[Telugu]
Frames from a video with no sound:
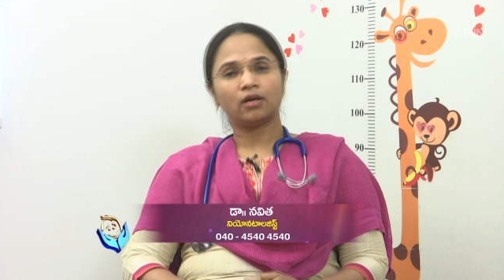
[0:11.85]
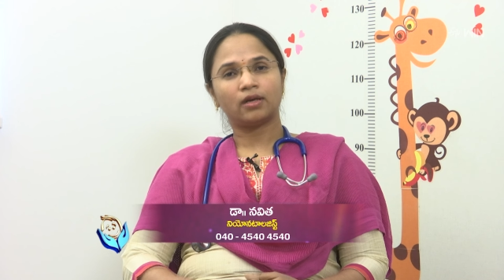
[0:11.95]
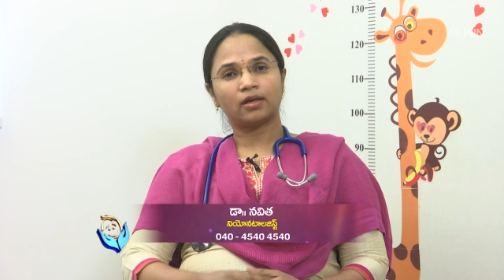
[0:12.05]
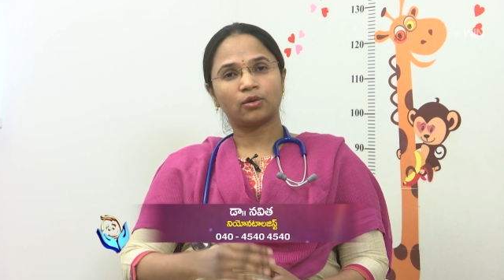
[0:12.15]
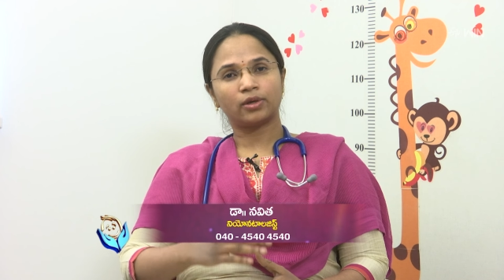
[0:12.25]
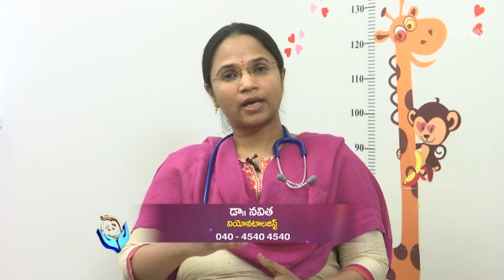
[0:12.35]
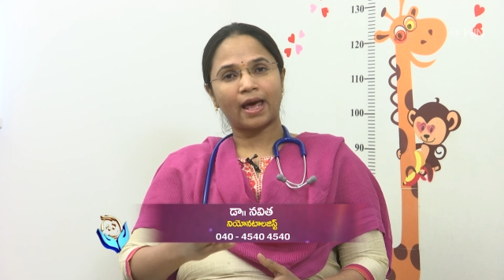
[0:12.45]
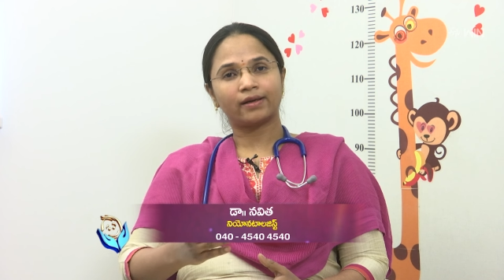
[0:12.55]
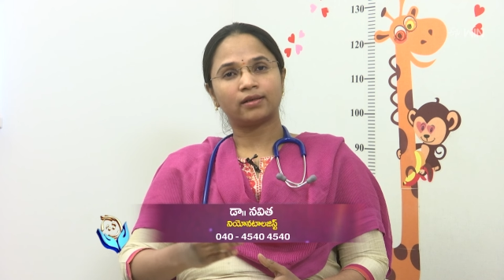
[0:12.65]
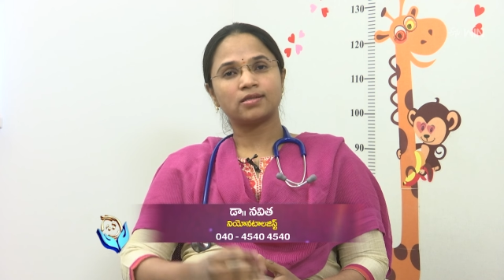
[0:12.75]
అంటే కొన్ని
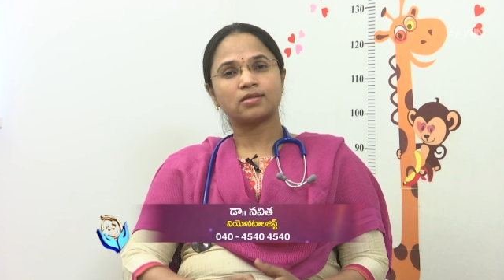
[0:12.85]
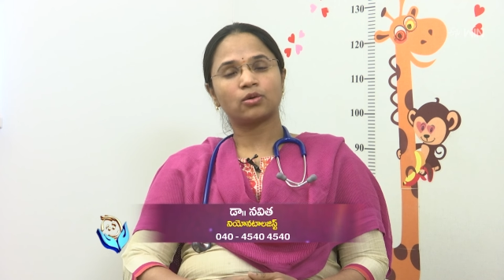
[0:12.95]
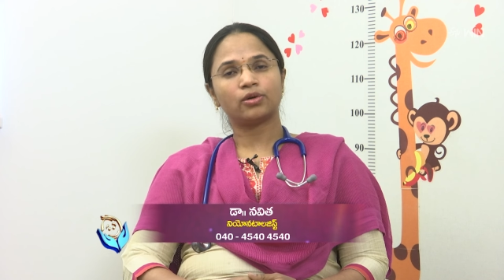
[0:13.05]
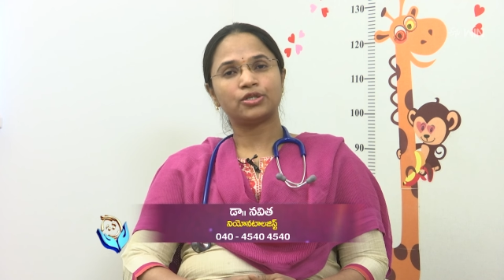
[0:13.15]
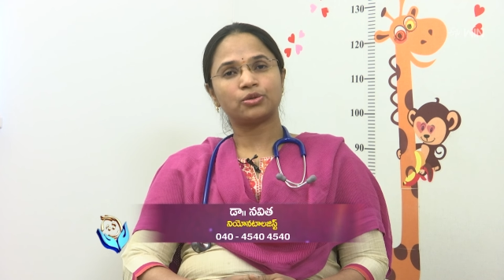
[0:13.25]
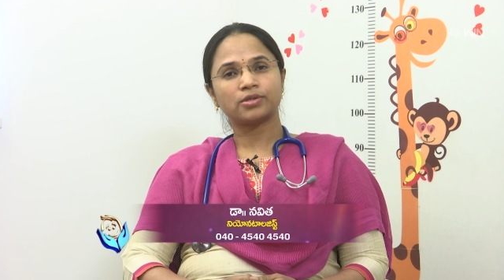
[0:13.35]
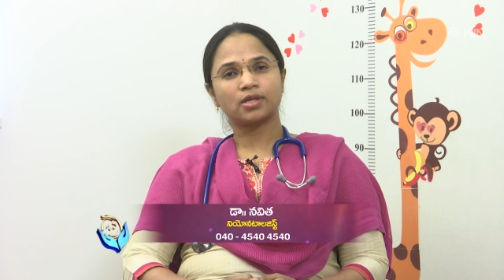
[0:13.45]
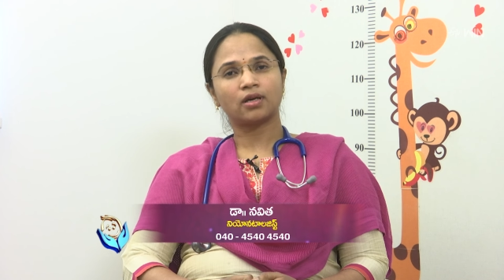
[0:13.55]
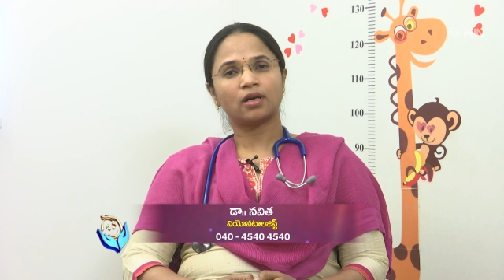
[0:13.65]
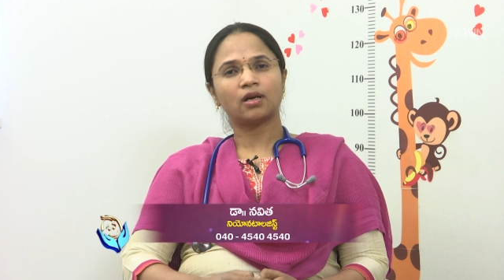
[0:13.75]
క్యారెక్టర్స్ కొన్ని
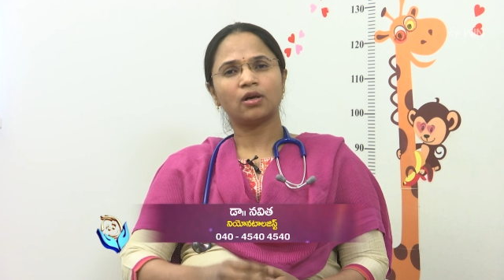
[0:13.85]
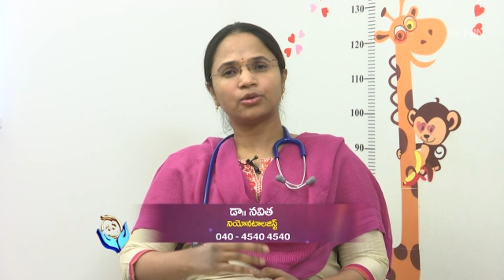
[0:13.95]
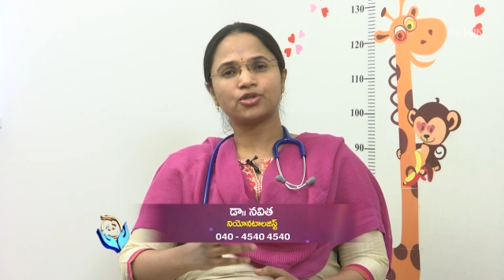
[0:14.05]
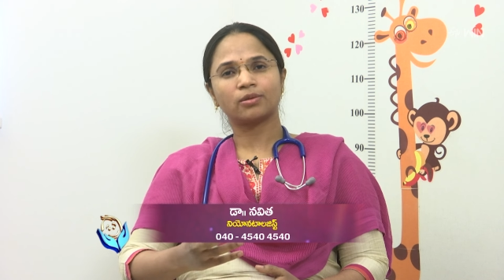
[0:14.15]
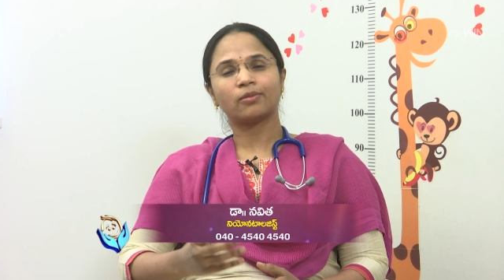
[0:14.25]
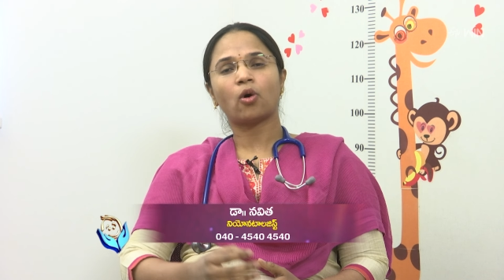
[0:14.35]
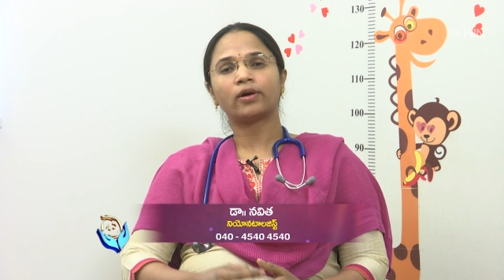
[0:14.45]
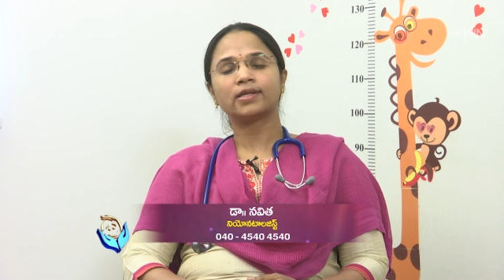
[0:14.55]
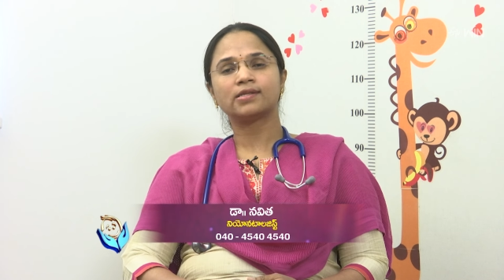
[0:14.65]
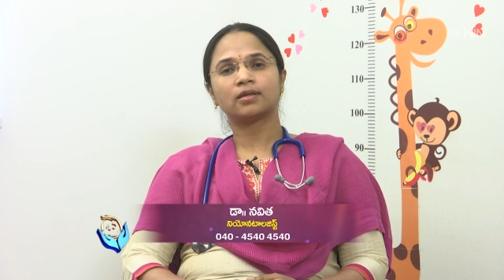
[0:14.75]
చూస్తే కనుక కొంచెం
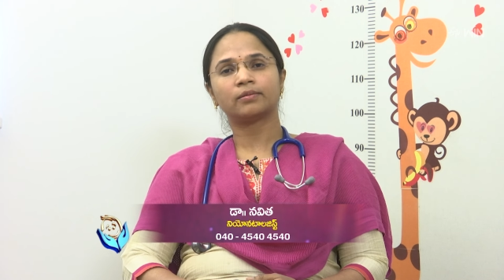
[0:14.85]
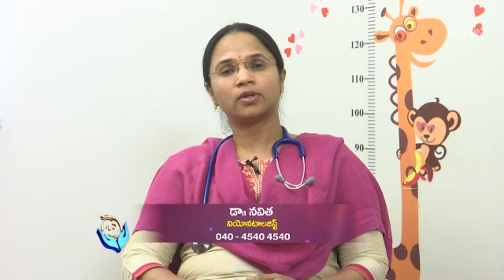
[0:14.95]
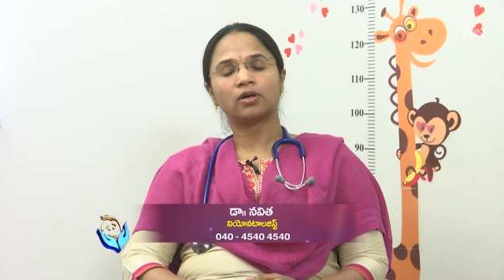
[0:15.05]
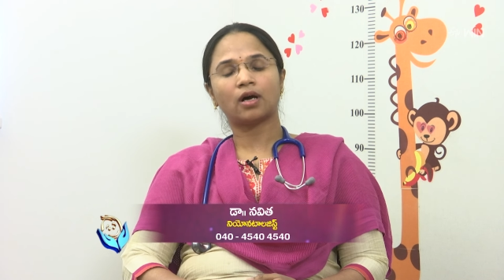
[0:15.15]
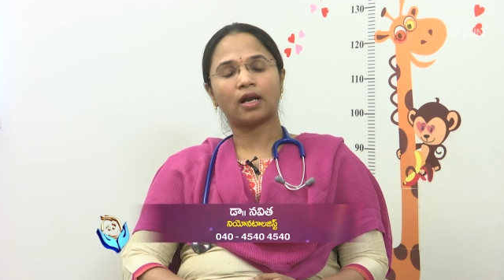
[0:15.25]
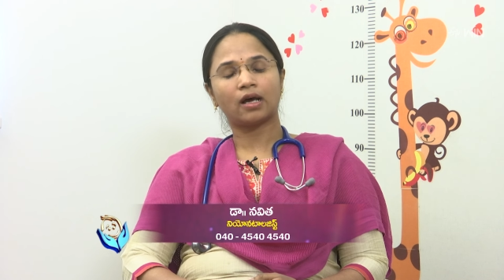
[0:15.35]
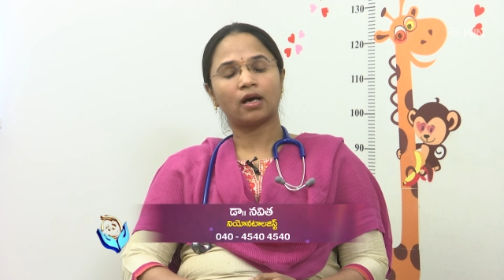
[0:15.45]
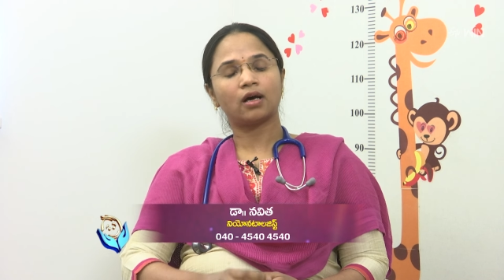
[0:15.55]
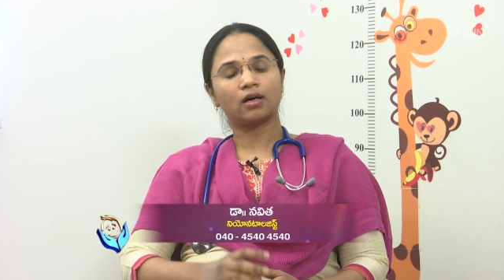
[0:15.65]
ఆటిజం అలా